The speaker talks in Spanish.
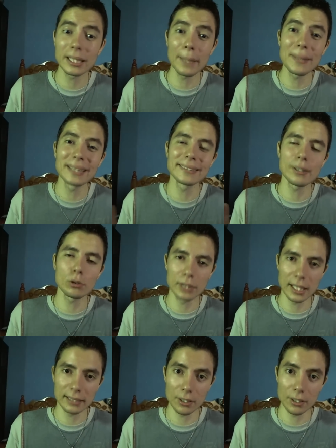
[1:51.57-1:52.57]
qué piensen
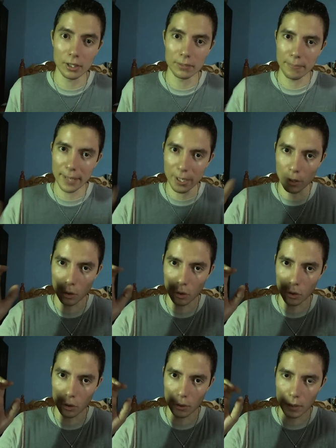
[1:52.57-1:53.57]
ustedes, señores,
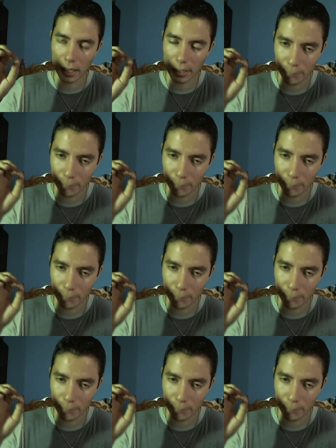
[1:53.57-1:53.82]
pero